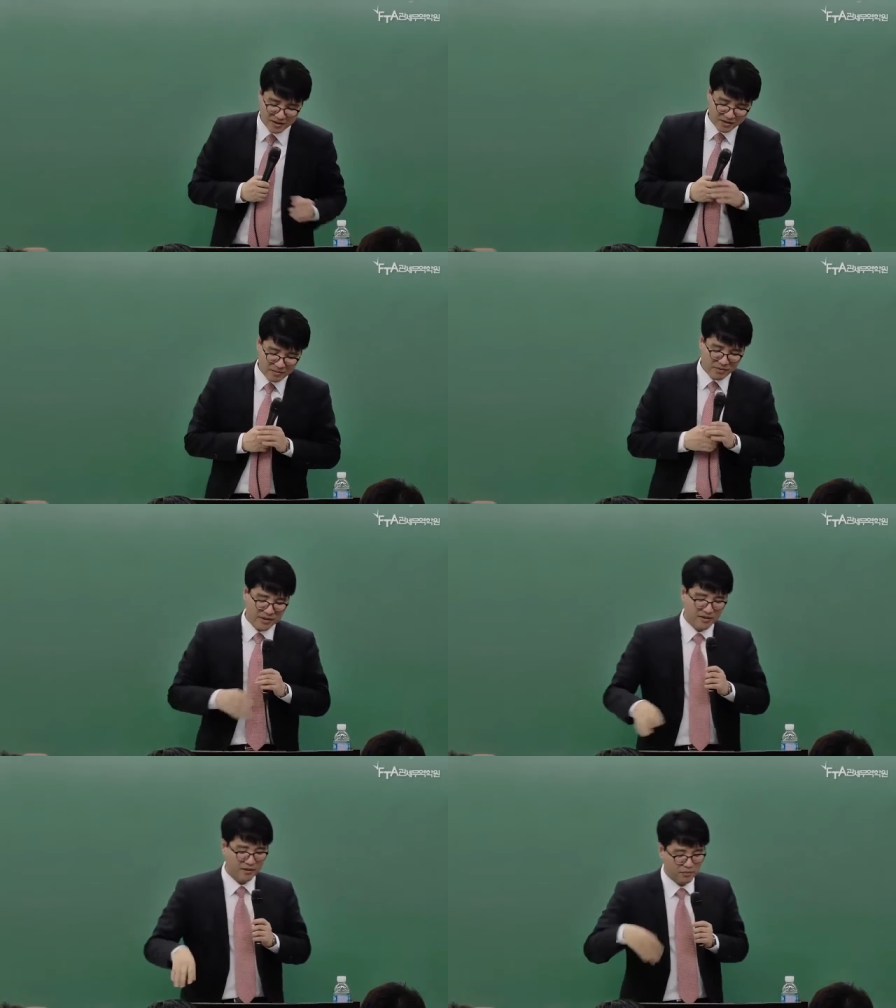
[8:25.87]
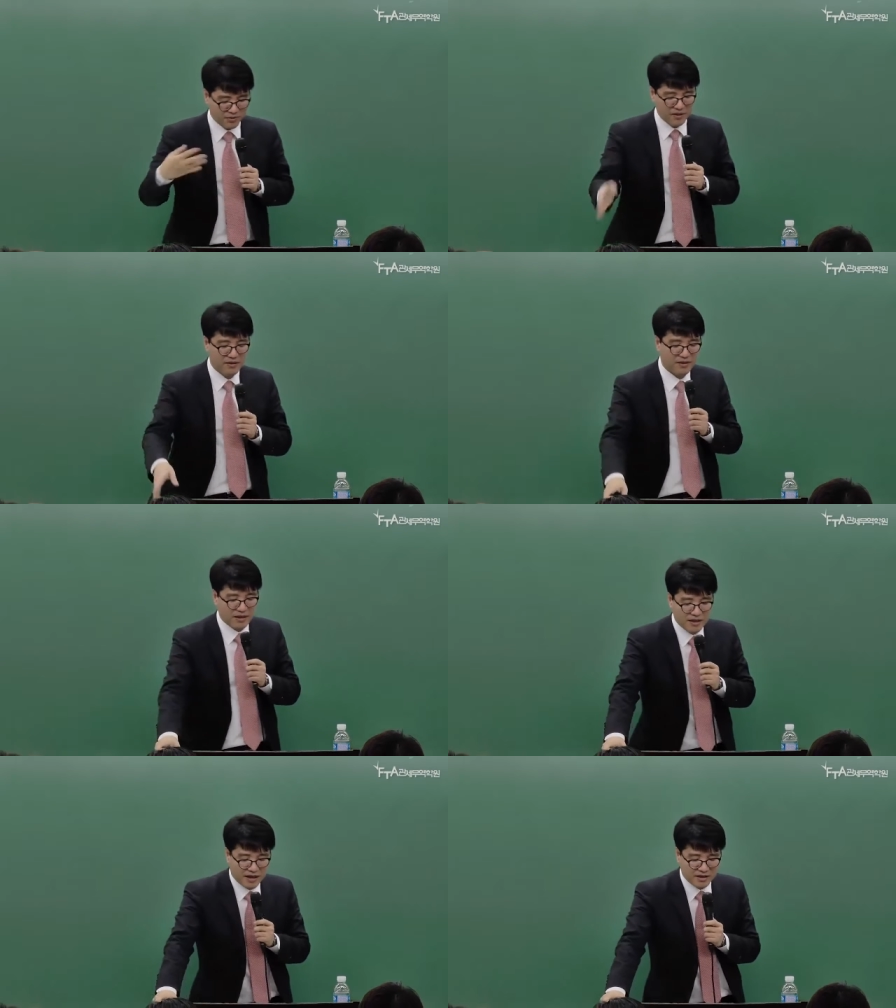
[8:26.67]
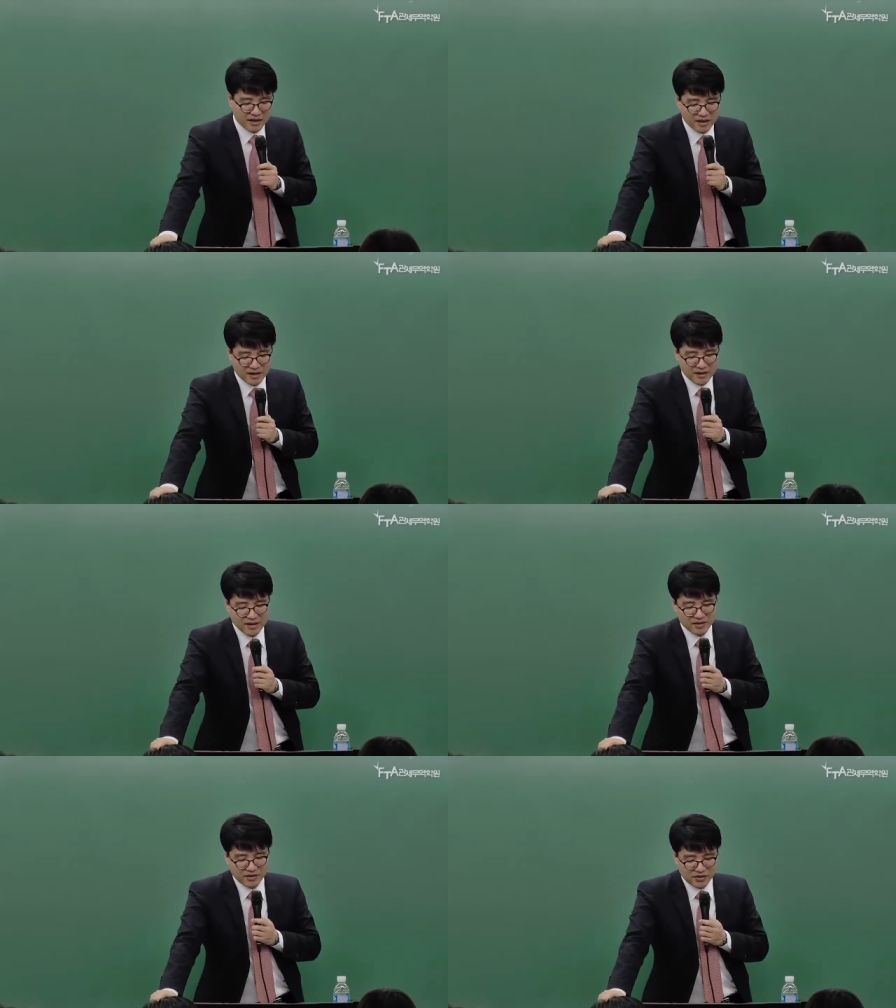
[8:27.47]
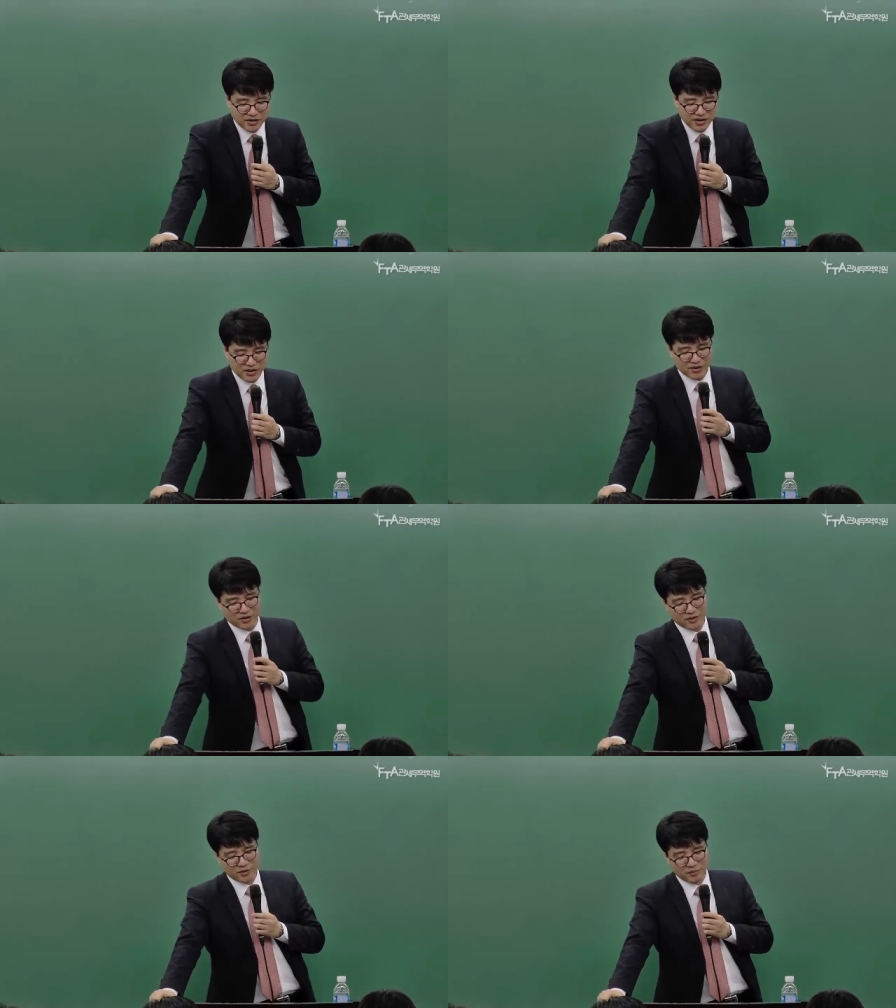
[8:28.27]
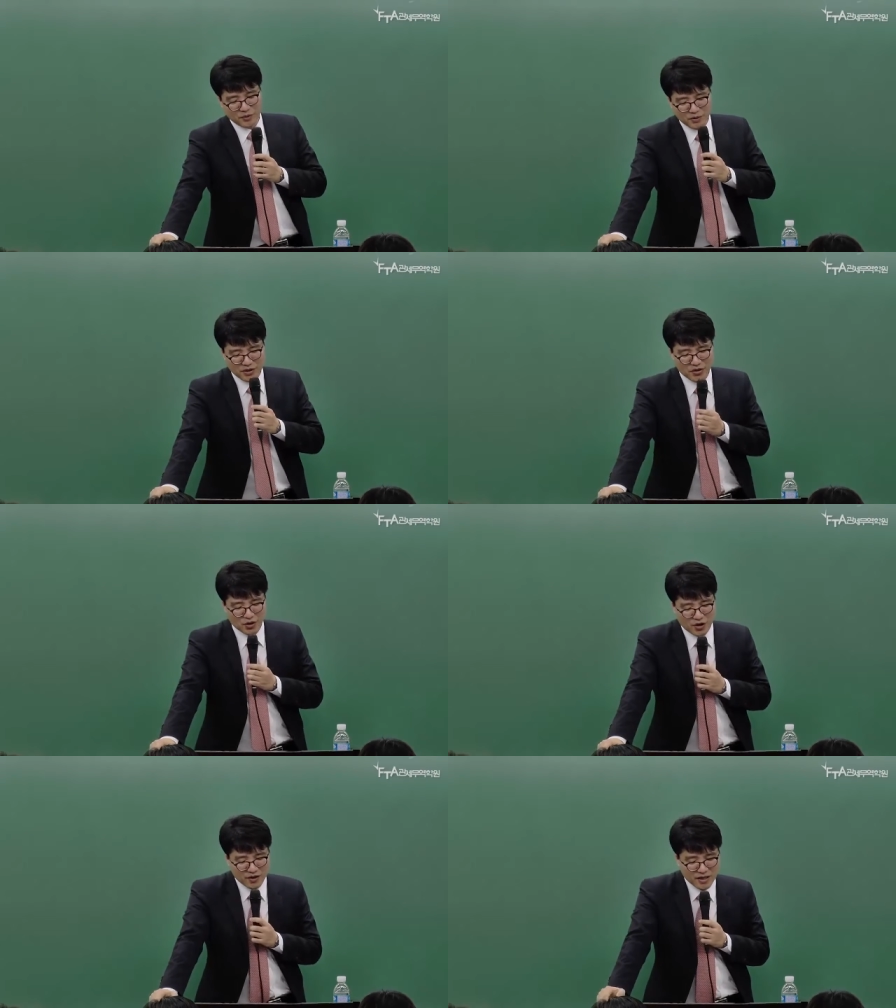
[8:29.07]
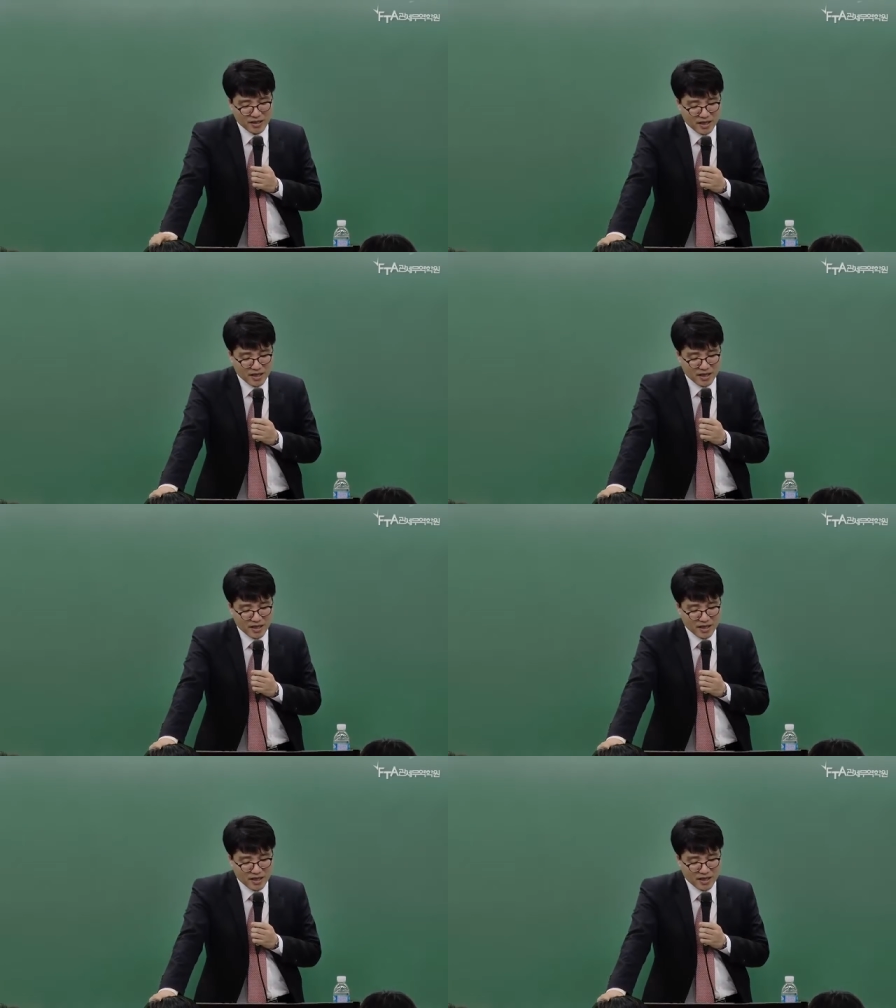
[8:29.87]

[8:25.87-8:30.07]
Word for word: separate, present 이게 아니라 distinguished 그 표현이 있죠.